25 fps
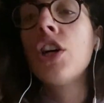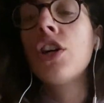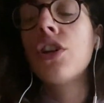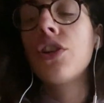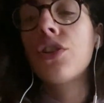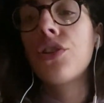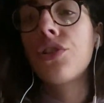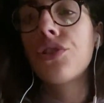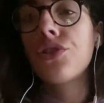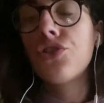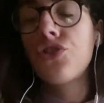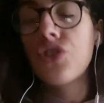
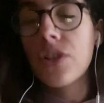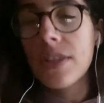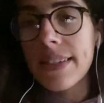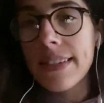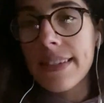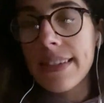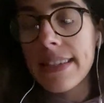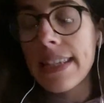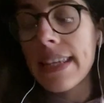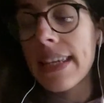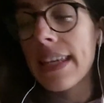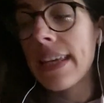uh,
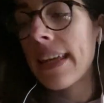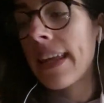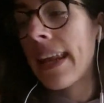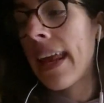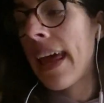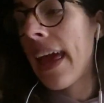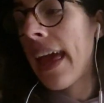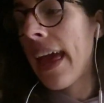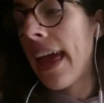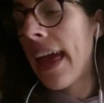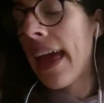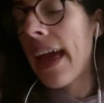
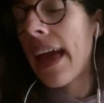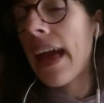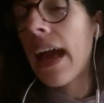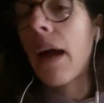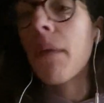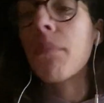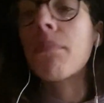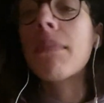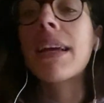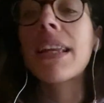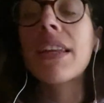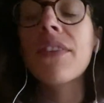gestire e
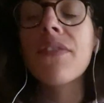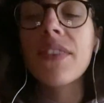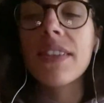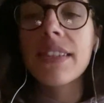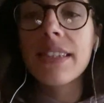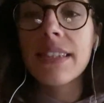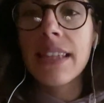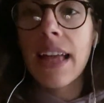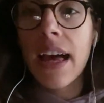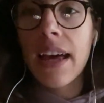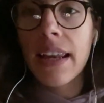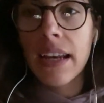a
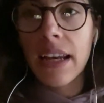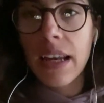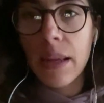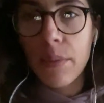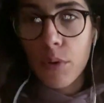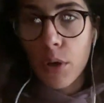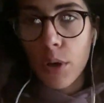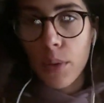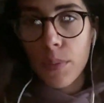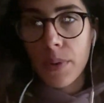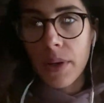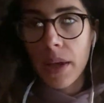manifestare le
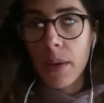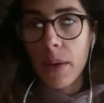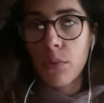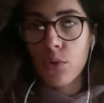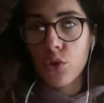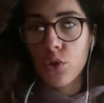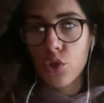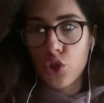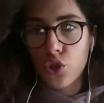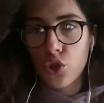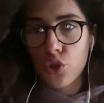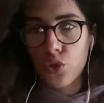proprie
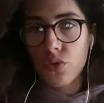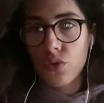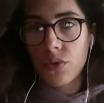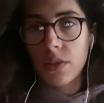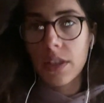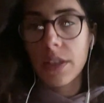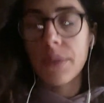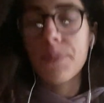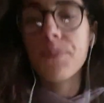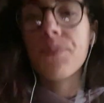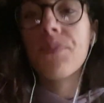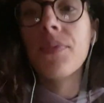
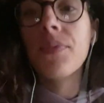emozioni.